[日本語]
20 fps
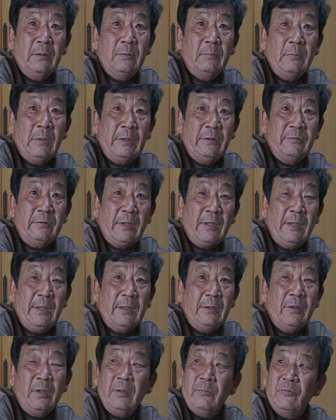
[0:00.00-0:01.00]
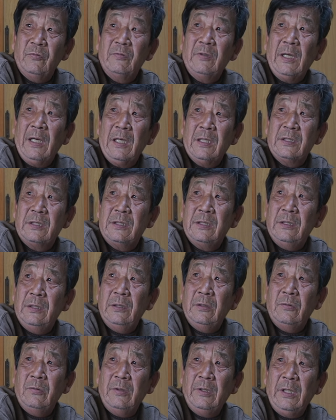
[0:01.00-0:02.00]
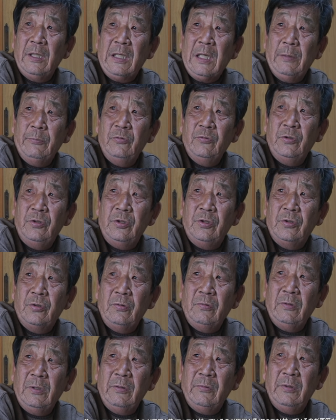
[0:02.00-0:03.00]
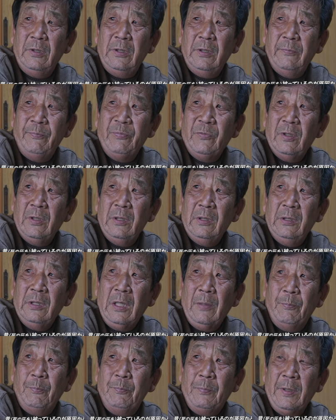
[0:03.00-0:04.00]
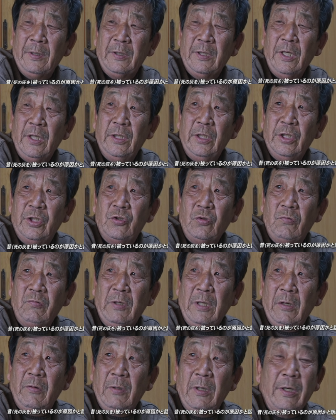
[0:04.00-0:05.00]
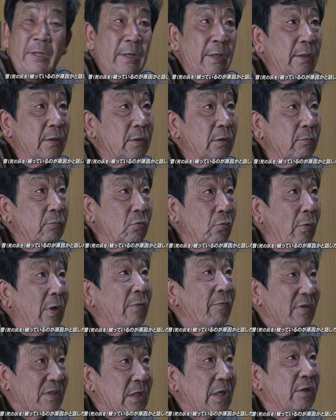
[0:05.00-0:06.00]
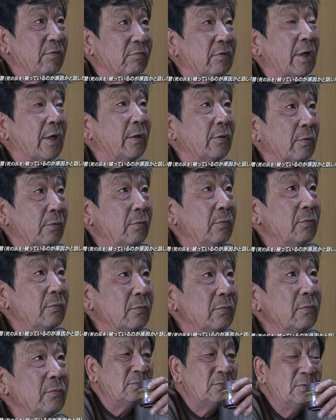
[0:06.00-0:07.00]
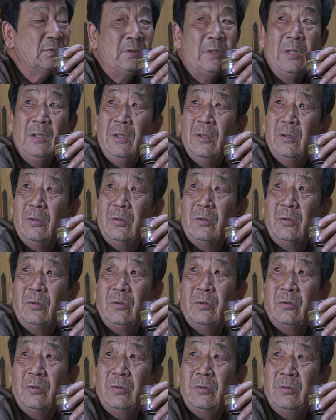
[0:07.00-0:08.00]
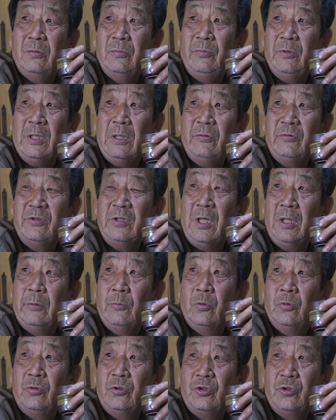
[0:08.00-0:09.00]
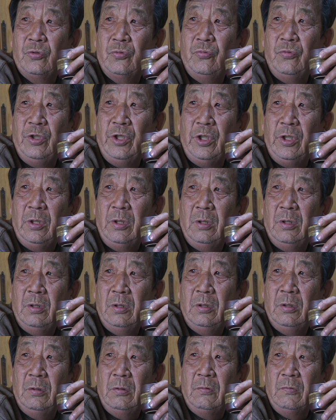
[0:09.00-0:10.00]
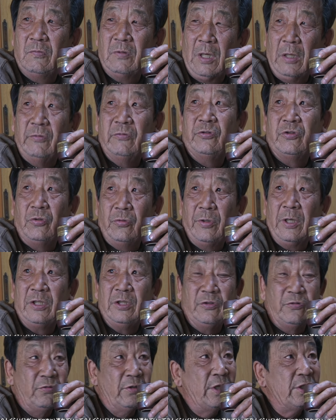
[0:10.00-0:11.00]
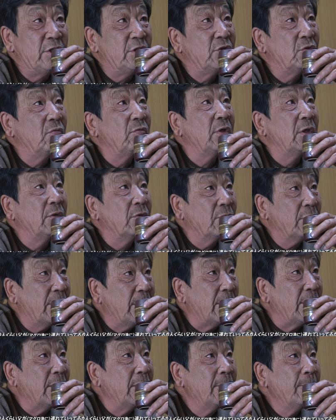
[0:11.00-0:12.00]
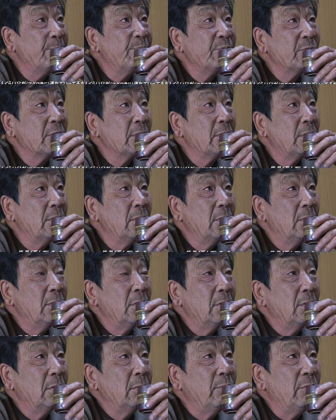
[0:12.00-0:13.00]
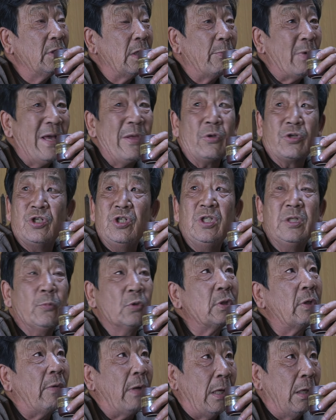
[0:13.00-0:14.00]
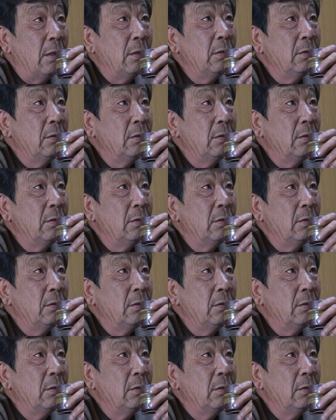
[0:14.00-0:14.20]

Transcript: まあ言うたんやけどね、昔これかぶっちょるがこれやっぱ原初のやるわねって言うとはわしら言うたけどの。この皆うちらでも10人くらいうちの親に連れていちゃるけどね、皆も早う死にもたわ。